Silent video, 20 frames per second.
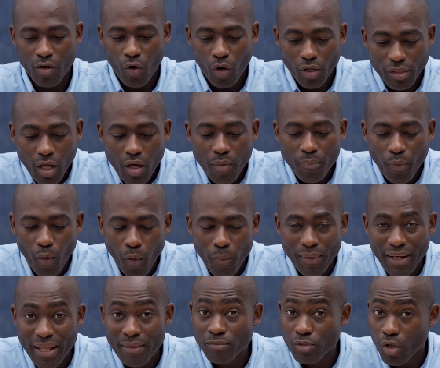On a un
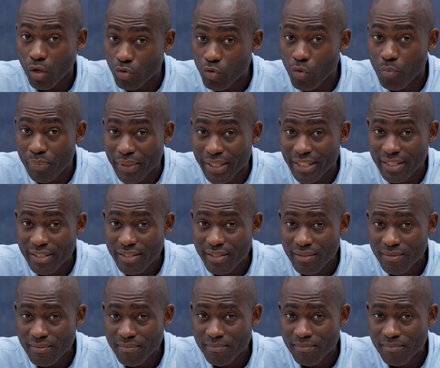problème dans nos pays
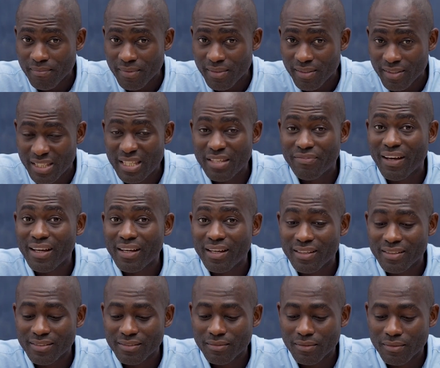qui va